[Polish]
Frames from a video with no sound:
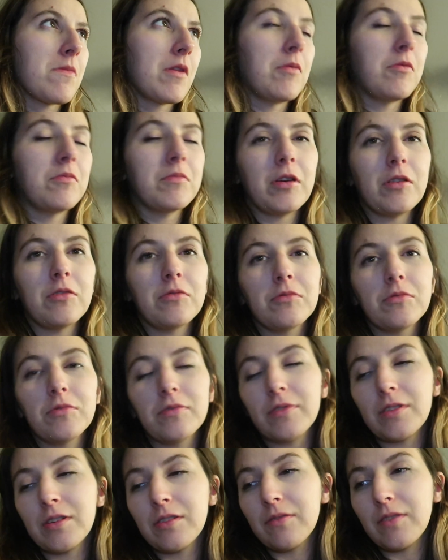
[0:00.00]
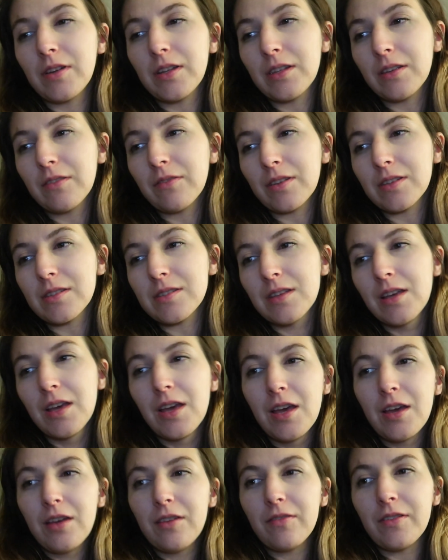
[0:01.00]
No miał wyrywane, więc
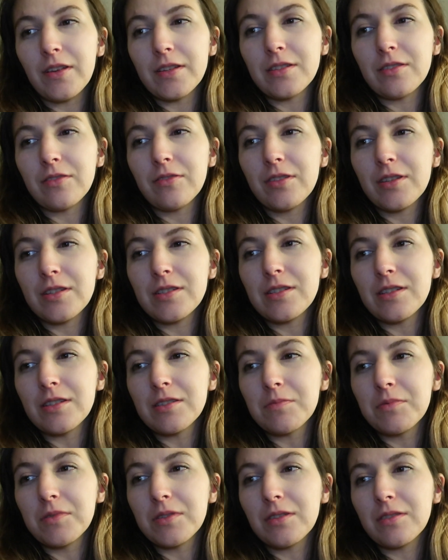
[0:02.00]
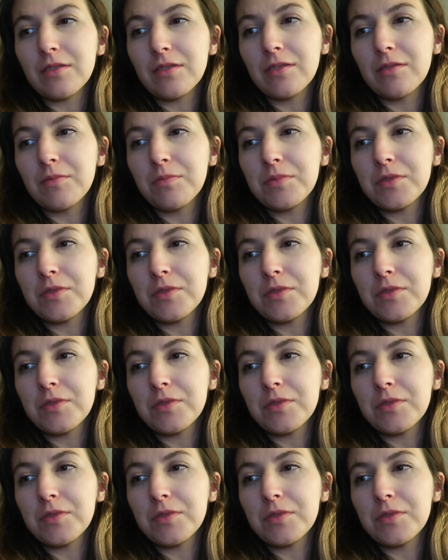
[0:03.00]
wiecie, to też niezbyt y,